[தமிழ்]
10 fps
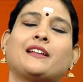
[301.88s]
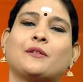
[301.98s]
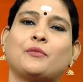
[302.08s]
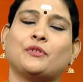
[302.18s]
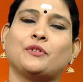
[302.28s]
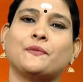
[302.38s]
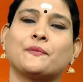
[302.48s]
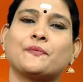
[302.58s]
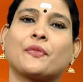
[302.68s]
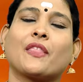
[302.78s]
இருக்க போகுது
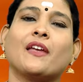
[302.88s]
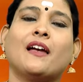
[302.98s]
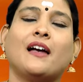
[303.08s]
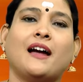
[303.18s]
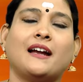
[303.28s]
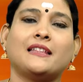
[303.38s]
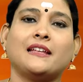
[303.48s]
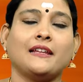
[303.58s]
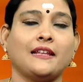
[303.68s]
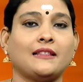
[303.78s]

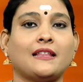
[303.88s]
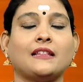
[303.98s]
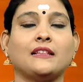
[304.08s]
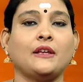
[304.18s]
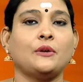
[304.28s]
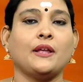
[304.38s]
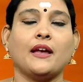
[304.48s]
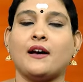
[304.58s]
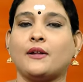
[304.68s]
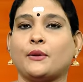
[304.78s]
அடுத்த ரீதியாக தந்தையுடைய
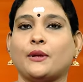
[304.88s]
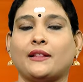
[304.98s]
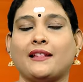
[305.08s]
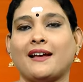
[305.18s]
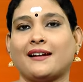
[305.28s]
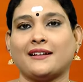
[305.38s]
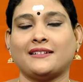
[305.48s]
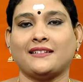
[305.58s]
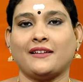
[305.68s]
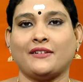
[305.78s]
ஆரோக்கியத்தில்
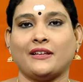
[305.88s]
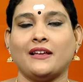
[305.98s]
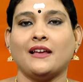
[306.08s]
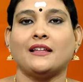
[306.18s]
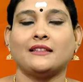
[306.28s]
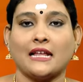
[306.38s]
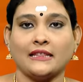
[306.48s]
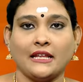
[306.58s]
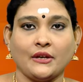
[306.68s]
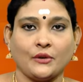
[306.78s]
அக்கறை சேவை
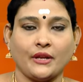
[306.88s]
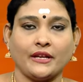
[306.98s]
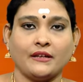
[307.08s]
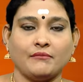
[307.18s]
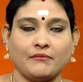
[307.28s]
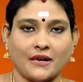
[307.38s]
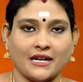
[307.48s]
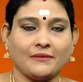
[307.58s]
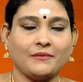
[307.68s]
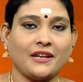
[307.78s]
தந்தையுடைய
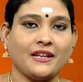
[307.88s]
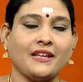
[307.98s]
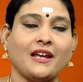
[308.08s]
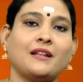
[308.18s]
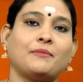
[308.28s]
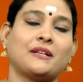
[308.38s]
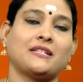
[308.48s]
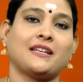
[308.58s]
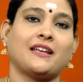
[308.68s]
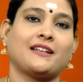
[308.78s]
மனம் ரீதியான
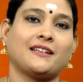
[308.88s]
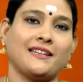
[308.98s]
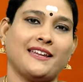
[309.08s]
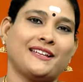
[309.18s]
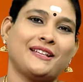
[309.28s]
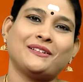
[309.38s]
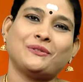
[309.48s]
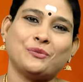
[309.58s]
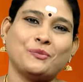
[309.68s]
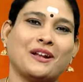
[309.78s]
பிரச்சனைகளுக்கு நீங்கள் தான்
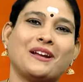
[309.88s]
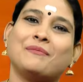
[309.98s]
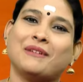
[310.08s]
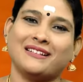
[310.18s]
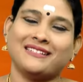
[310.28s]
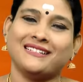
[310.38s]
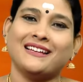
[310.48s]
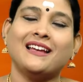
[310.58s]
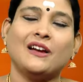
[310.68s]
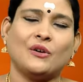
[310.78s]
சூப்பரான மருந்து
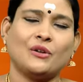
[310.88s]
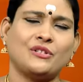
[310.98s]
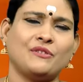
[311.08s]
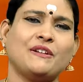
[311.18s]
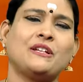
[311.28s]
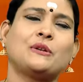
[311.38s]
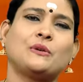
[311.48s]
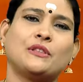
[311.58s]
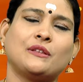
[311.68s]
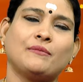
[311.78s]
ஒரு விட்டு
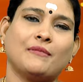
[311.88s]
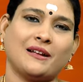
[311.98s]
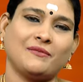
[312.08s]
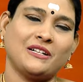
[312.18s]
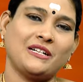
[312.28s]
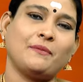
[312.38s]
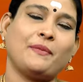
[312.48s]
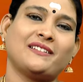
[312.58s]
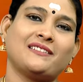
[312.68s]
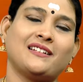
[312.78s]
கொடுத்து மனம் விட்டு
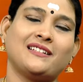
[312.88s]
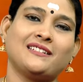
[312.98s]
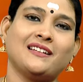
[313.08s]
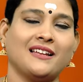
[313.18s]
பேசுகிறது